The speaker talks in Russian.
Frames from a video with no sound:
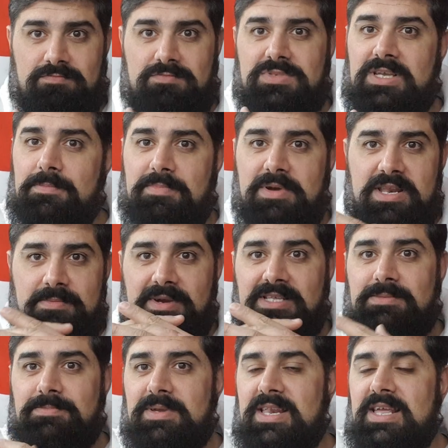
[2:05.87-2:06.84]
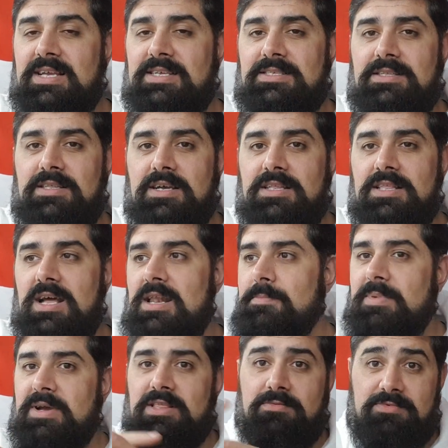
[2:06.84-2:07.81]
сами понимаете, переезд и так далее,
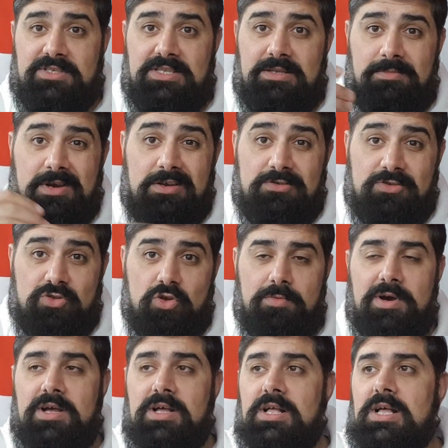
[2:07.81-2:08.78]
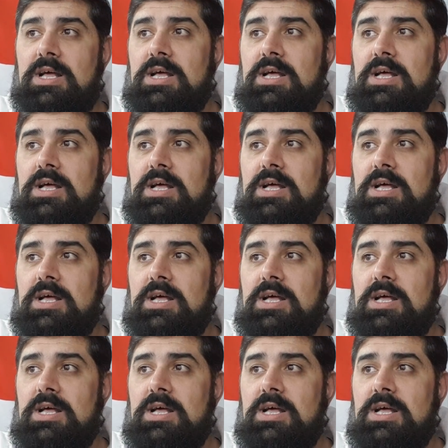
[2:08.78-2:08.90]
поэтому снимаю из дома.